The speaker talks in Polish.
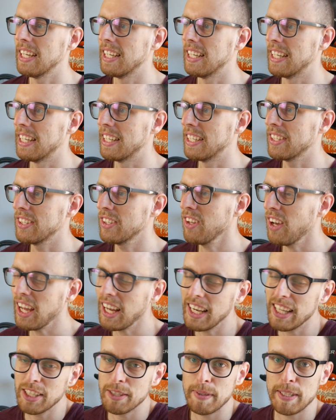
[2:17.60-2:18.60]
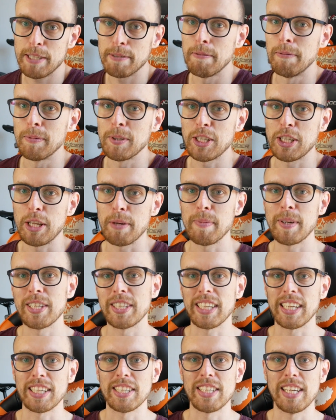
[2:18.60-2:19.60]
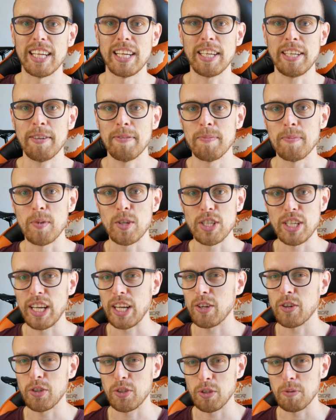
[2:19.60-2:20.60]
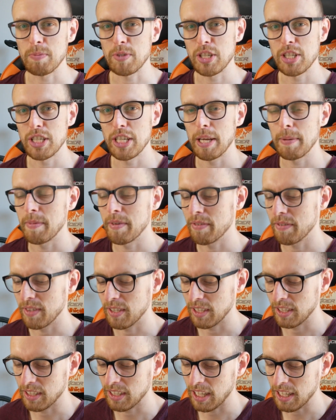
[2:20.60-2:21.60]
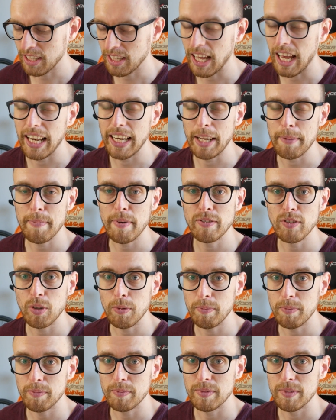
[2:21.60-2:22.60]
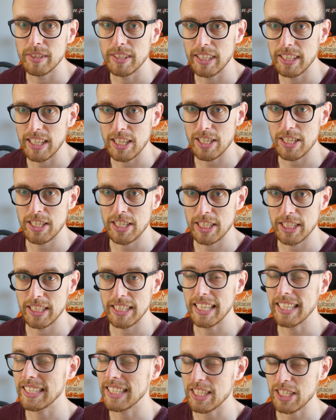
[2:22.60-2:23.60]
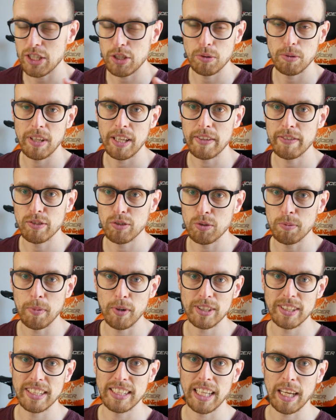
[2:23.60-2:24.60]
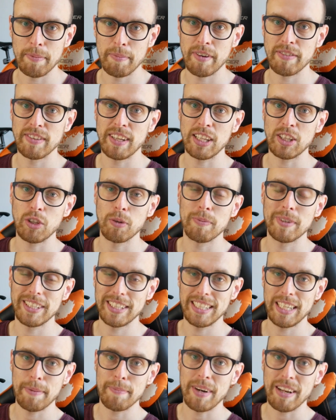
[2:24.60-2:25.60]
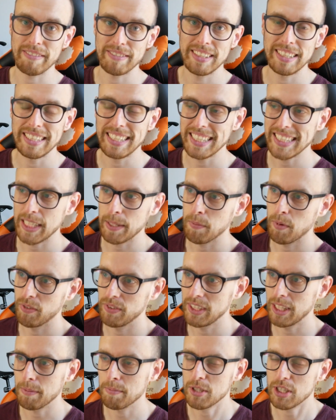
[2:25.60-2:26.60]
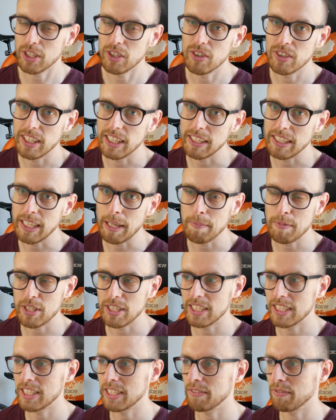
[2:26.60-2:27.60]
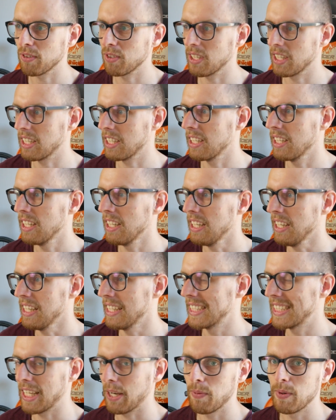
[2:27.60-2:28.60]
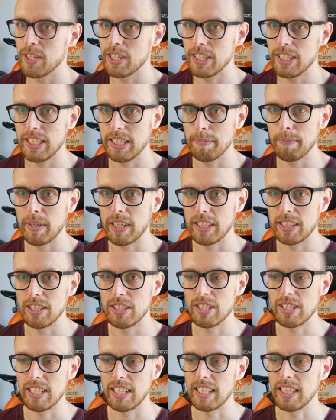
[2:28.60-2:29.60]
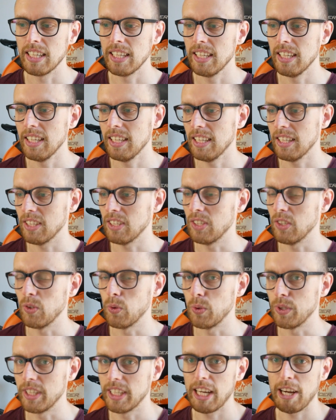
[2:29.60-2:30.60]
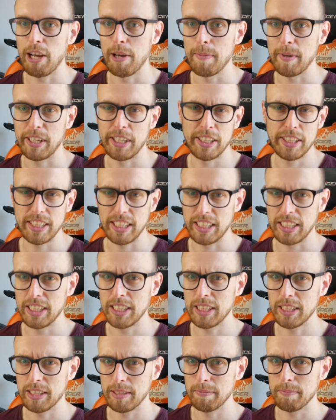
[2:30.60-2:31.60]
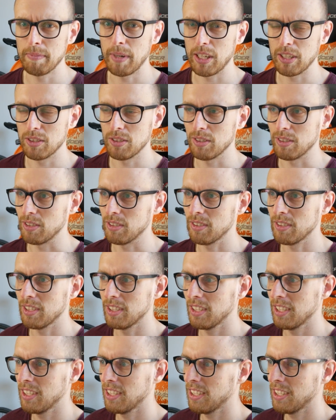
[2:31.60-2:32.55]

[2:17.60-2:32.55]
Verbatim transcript: E, no ale zobaczymy, może nie będzie tak źle, może jakoś to przeżyjemy w ten, a na pewno jedna rzecz jest, jedna rzecz tutaj w 100% pewna, to będzie naprawdę niesamowita przygoda. Ja przez swoje całe życie praktycznie e, unikałem jakichś takich bardzo